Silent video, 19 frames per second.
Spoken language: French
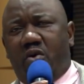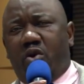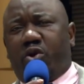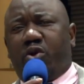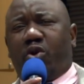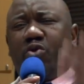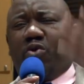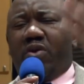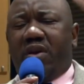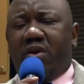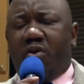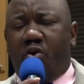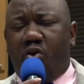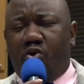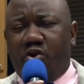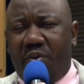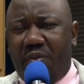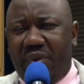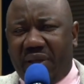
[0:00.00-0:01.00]
Aujourd'hui,
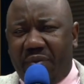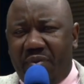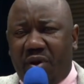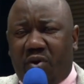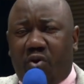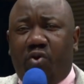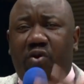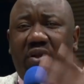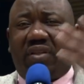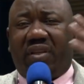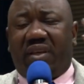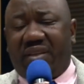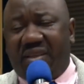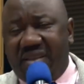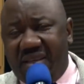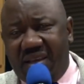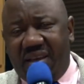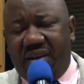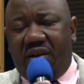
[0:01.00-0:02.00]
on aimerait bien connaître
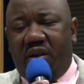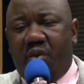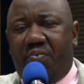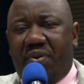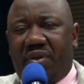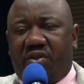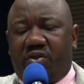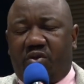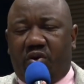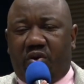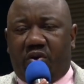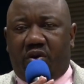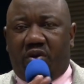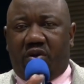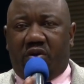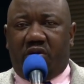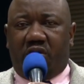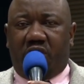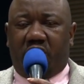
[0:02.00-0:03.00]
qui est le pasteur
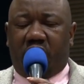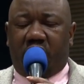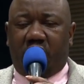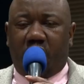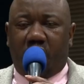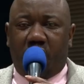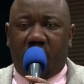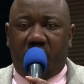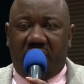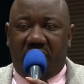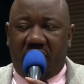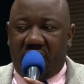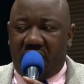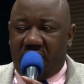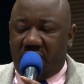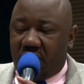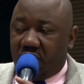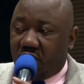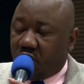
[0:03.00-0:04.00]
euh,
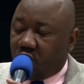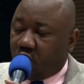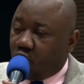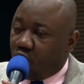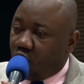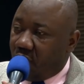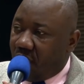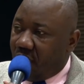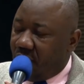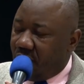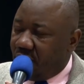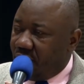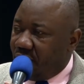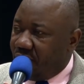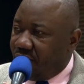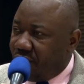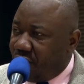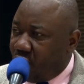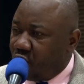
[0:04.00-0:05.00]
Joël Tonga,
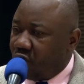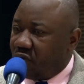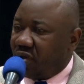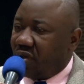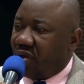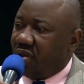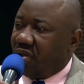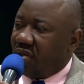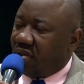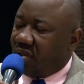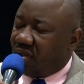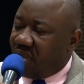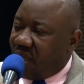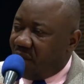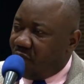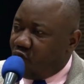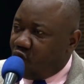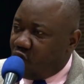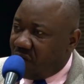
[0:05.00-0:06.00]
votre
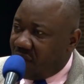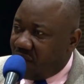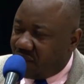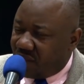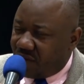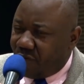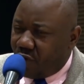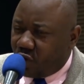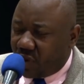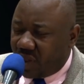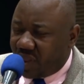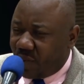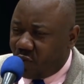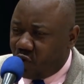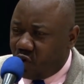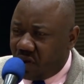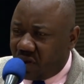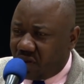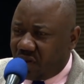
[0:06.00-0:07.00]
témoignage. Votre
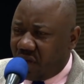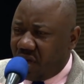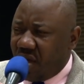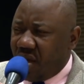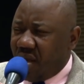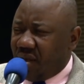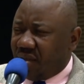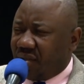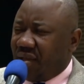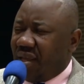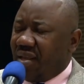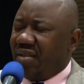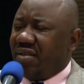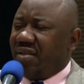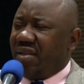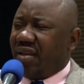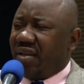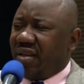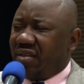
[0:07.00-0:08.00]
témoignage, ça
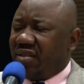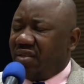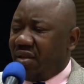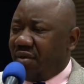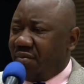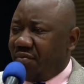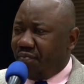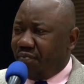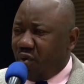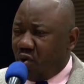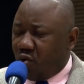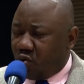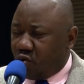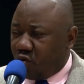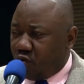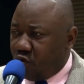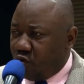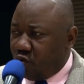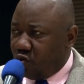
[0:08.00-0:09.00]
intéresse
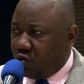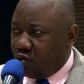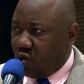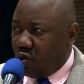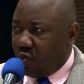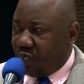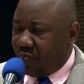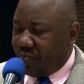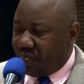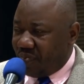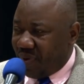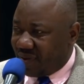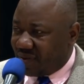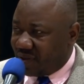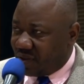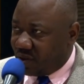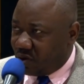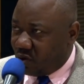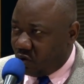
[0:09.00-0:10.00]
beaucoup de
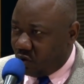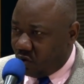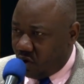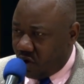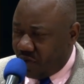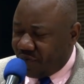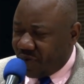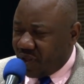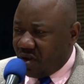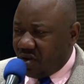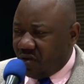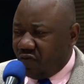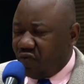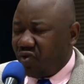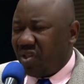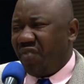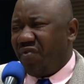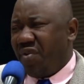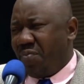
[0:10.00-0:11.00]
personnes.
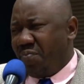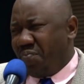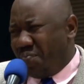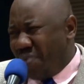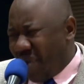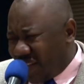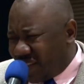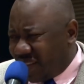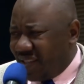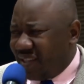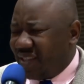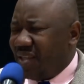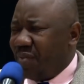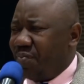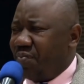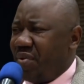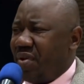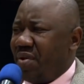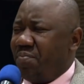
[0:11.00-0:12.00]
Vous avez
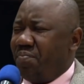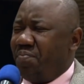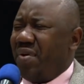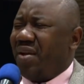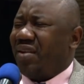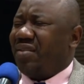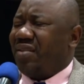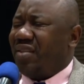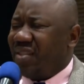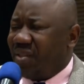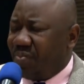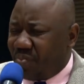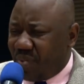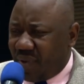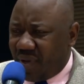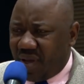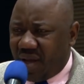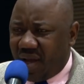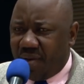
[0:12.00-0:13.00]
participé,
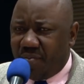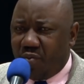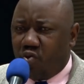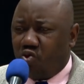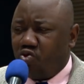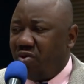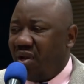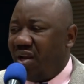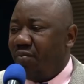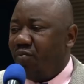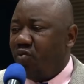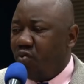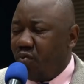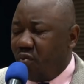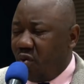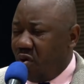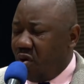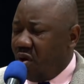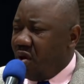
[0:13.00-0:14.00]
participé à beaucoup
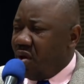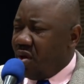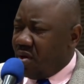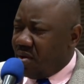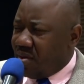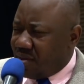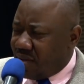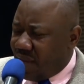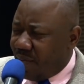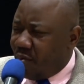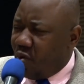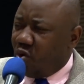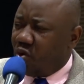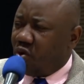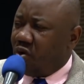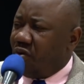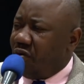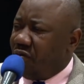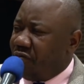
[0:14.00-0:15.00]
d'albums.
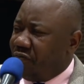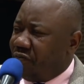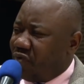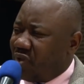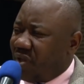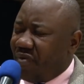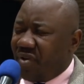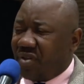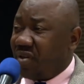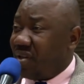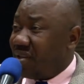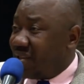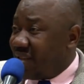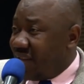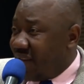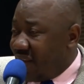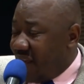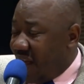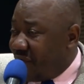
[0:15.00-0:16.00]
D'abord, euh, vous avez
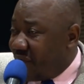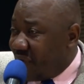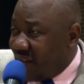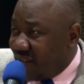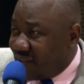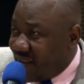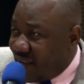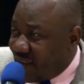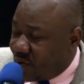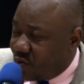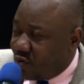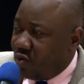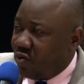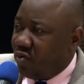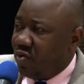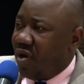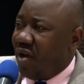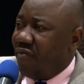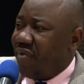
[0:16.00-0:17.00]
chanté avec les
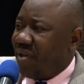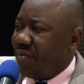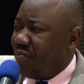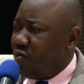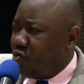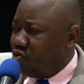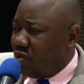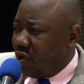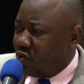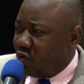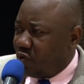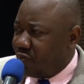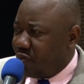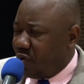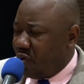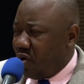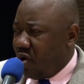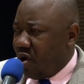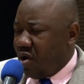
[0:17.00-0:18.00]
Aïkos, avec beaucoup de
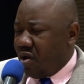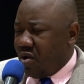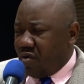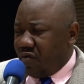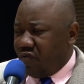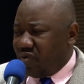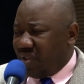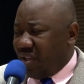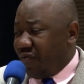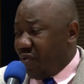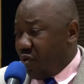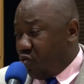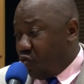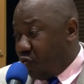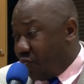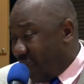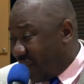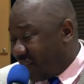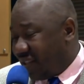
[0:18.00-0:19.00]
groupes. Vous avez
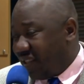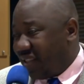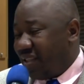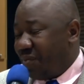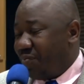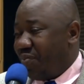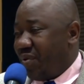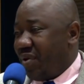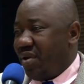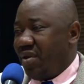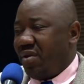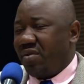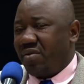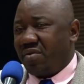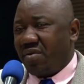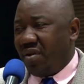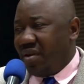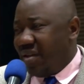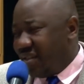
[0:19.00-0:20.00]
où
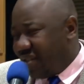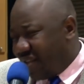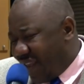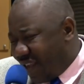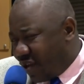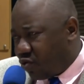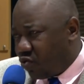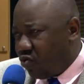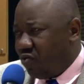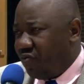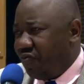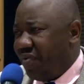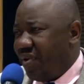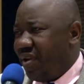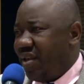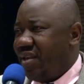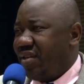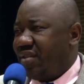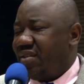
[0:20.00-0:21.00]
participé quand les Aïkos
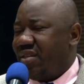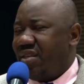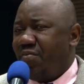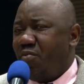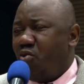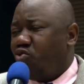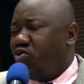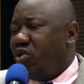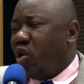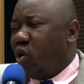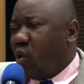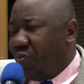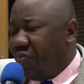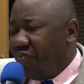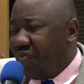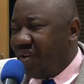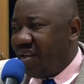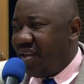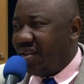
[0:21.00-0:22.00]
venaient ici, beaucoup de
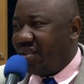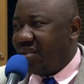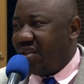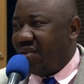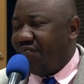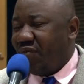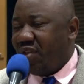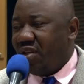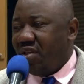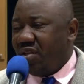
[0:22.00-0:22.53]
groupes venaient ici.